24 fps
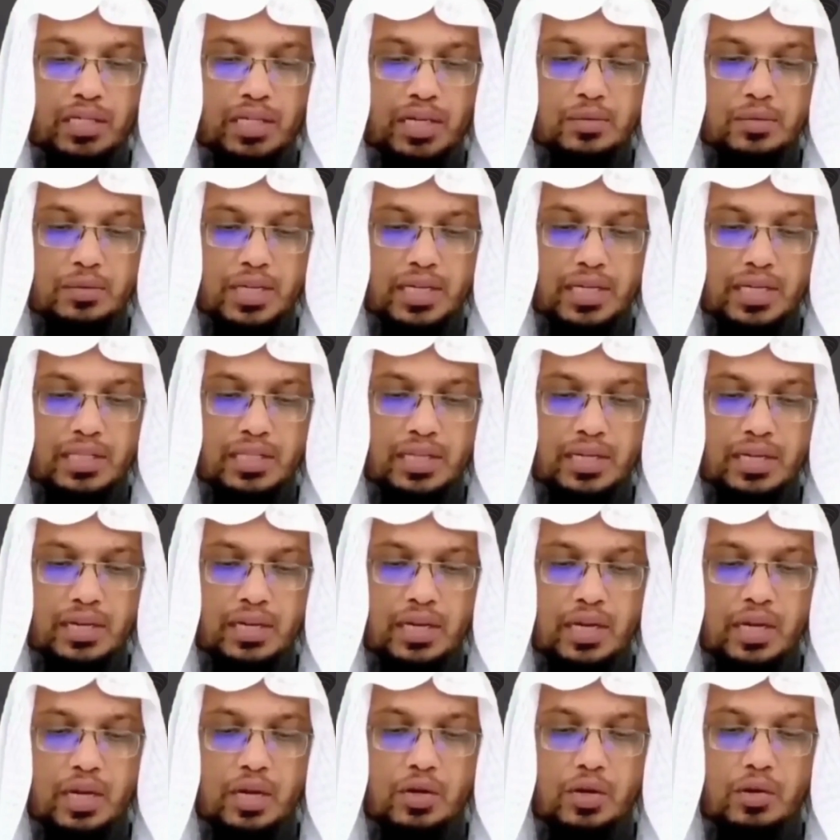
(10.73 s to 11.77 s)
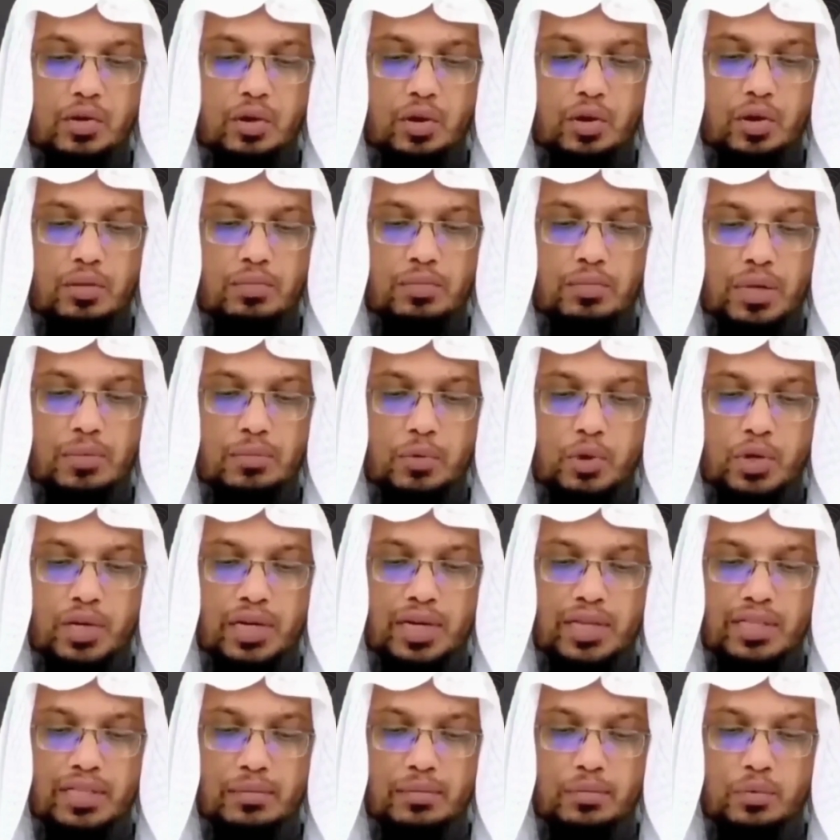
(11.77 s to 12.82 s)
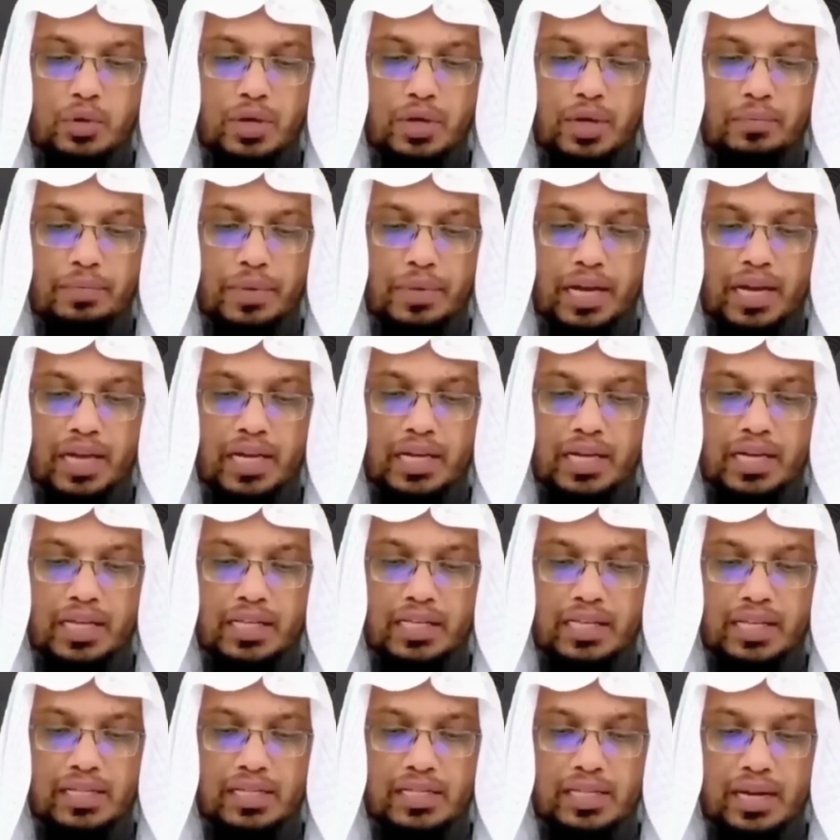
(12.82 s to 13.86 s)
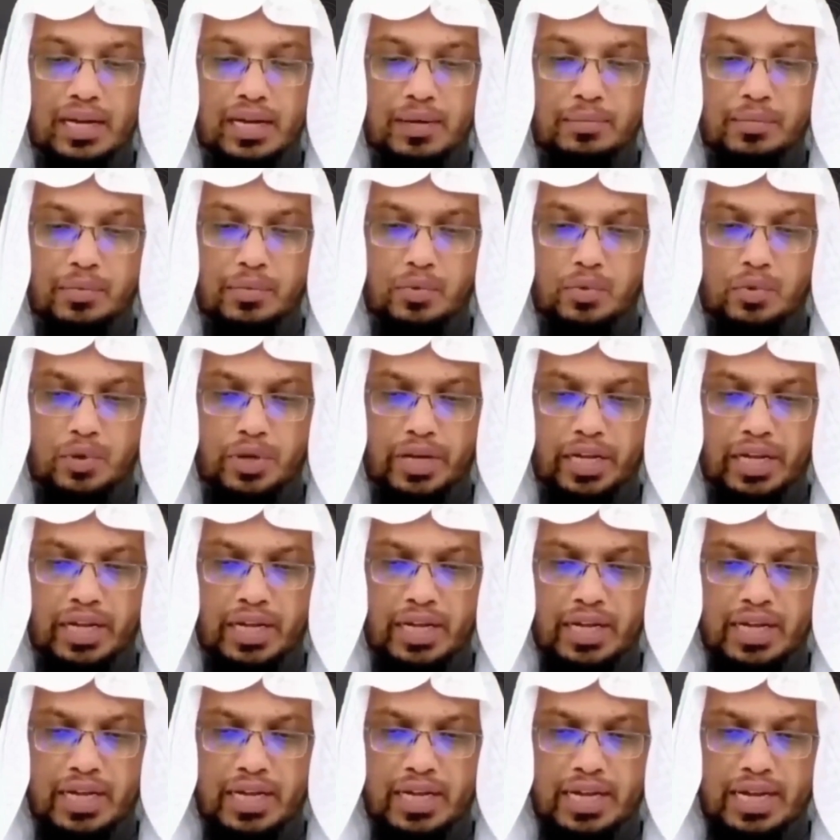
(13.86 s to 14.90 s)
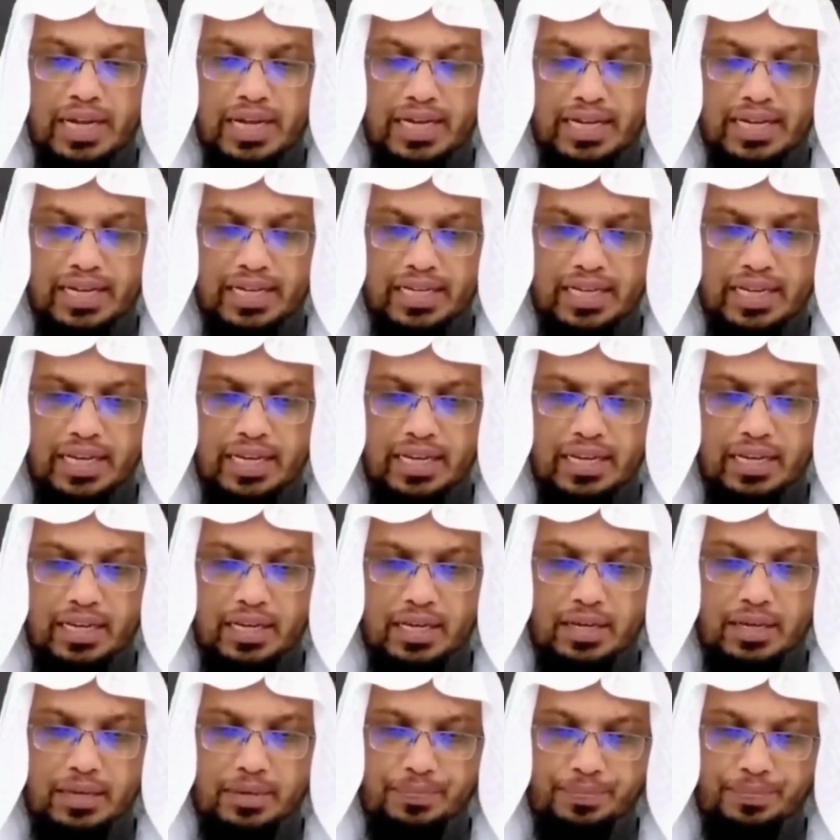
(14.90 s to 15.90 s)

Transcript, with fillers: নেই আজম লিখেছেন কলম বা বই খাতা ভুলে পা লাগলে তা সালাম করে এটা কি ঠিক